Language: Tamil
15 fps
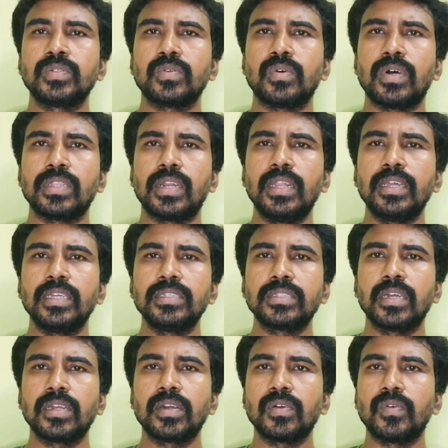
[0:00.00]
ஸோ அதனால்
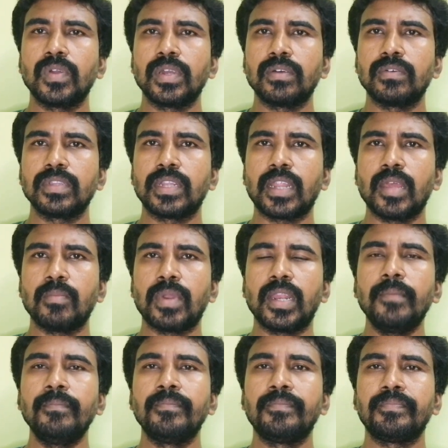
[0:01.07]
ரிஸ்க் இருக்கக்கூடியவங்க வந்து ட்ரை
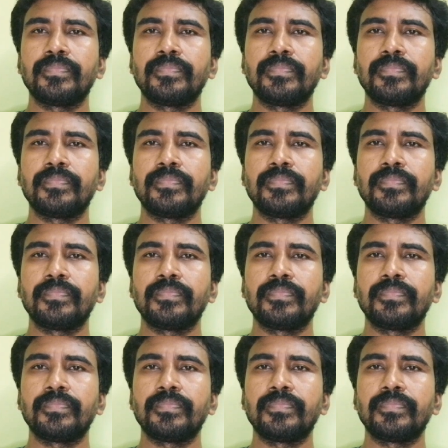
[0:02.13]
பண்ணலாம்